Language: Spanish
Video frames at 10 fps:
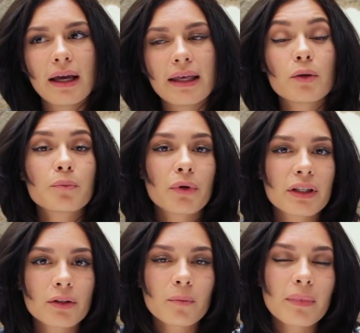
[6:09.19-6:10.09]
eh, de un
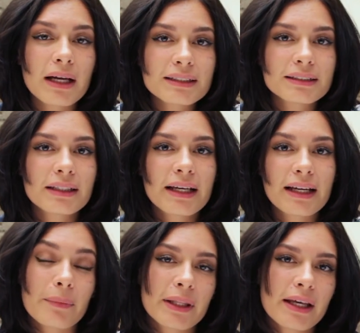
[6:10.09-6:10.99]
poquito más de
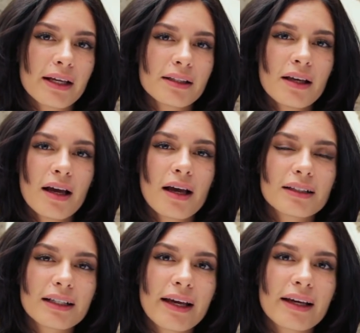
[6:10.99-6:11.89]
gravedad.
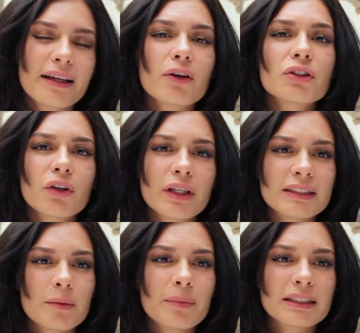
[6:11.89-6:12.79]
Eh, creo yo que
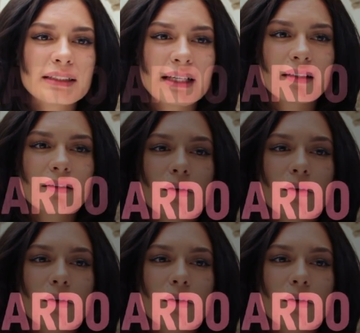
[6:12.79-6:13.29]
siempre están